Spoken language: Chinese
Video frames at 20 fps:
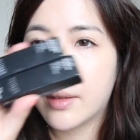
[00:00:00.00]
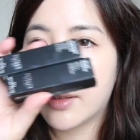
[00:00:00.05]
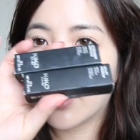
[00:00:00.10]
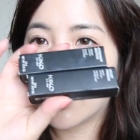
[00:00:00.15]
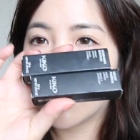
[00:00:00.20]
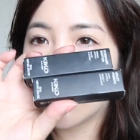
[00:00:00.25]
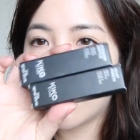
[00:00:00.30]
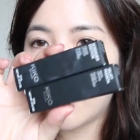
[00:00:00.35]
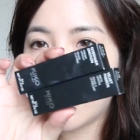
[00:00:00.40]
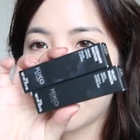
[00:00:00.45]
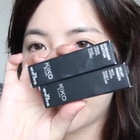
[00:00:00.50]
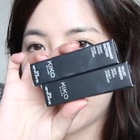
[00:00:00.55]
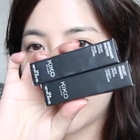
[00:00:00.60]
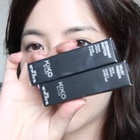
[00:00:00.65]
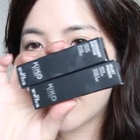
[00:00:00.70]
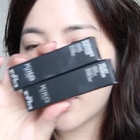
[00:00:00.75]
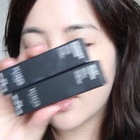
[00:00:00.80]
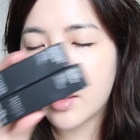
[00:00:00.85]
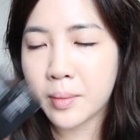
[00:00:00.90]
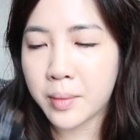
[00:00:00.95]
这个一
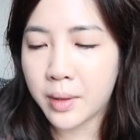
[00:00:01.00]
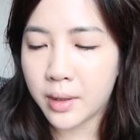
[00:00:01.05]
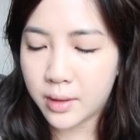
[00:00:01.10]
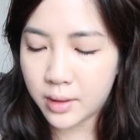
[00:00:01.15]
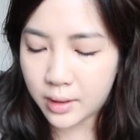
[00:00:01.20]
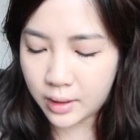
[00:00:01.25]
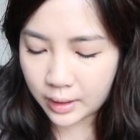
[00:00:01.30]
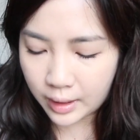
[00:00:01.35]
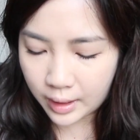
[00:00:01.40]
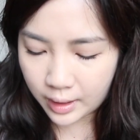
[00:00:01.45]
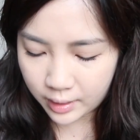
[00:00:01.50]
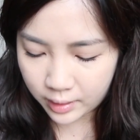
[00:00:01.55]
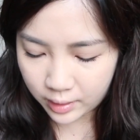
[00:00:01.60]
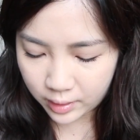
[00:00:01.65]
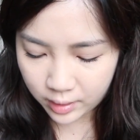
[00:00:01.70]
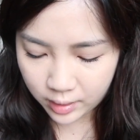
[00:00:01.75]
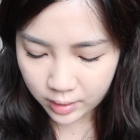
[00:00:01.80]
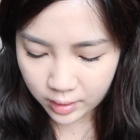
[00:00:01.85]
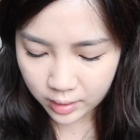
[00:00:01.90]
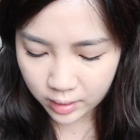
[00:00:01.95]
并给你们一起看。
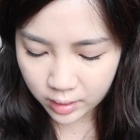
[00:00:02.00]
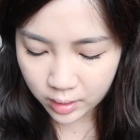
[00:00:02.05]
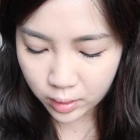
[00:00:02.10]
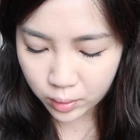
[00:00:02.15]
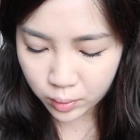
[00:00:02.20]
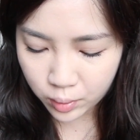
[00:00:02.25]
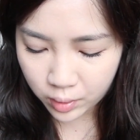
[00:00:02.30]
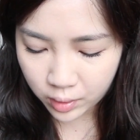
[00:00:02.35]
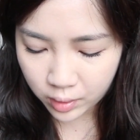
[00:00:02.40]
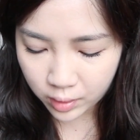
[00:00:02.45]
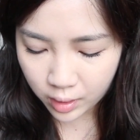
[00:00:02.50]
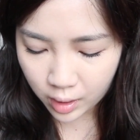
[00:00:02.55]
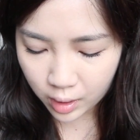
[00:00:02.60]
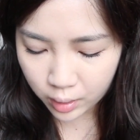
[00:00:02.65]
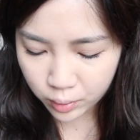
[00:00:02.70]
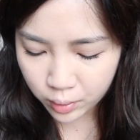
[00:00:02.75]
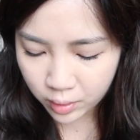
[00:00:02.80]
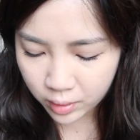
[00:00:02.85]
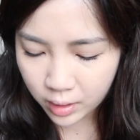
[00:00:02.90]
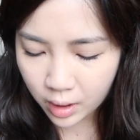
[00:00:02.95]
这是唇膏，
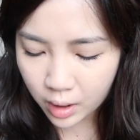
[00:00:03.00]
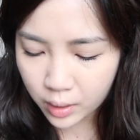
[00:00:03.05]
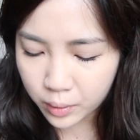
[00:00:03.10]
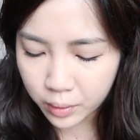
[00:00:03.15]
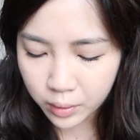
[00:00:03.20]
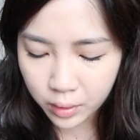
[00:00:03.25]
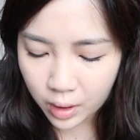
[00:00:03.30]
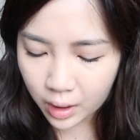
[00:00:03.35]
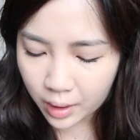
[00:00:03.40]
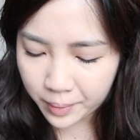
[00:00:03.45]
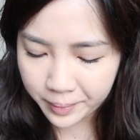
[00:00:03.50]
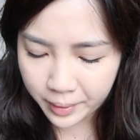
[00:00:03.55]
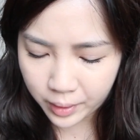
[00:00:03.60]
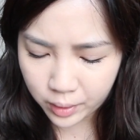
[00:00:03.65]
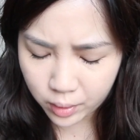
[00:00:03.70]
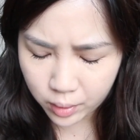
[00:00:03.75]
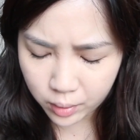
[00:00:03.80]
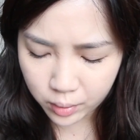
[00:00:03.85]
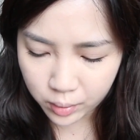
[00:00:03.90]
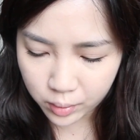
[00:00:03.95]
唇膏我都还
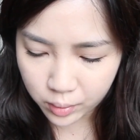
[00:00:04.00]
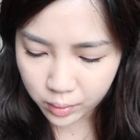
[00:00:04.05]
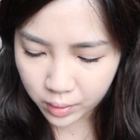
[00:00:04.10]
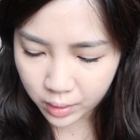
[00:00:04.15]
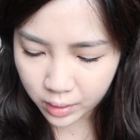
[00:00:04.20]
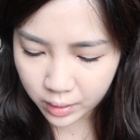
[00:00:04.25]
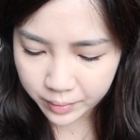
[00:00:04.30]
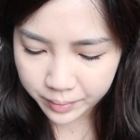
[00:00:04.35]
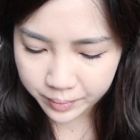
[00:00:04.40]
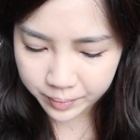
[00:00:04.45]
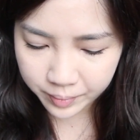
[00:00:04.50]
没用过。